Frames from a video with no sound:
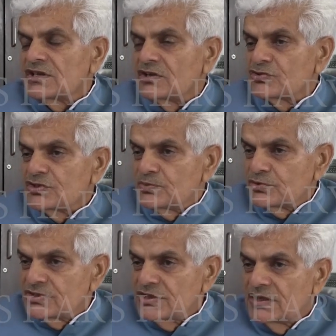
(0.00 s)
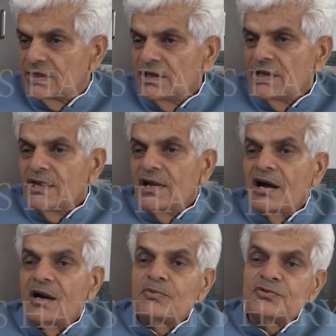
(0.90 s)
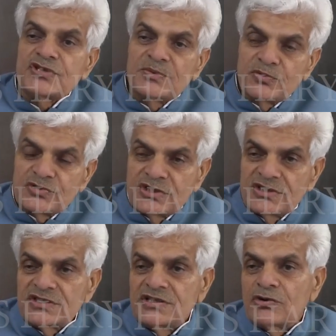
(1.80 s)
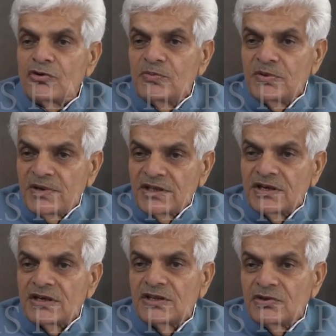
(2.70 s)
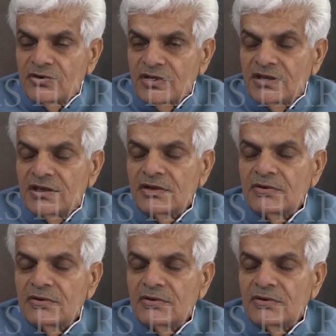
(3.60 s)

किसानों से पूछिए आप उनसे पूछिए जिसने गोभी पैदा करी होगी